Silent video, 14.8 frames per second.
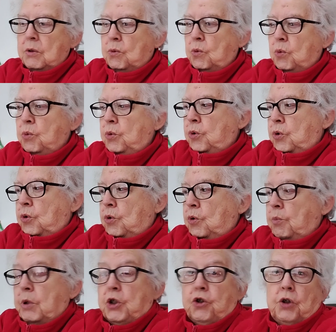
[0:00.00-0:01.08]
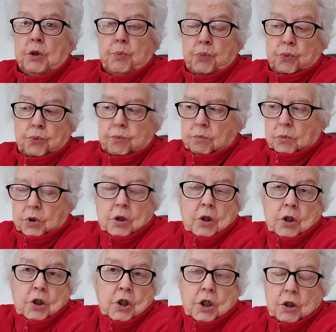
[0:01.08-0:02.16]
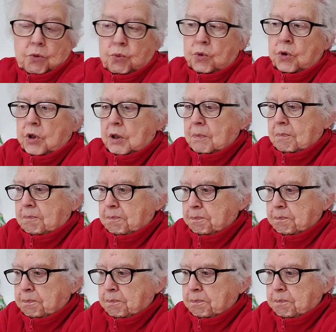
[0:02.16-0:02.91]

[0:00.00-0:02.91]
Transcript: donc bah, j'en ai plus, j'ai tout donné.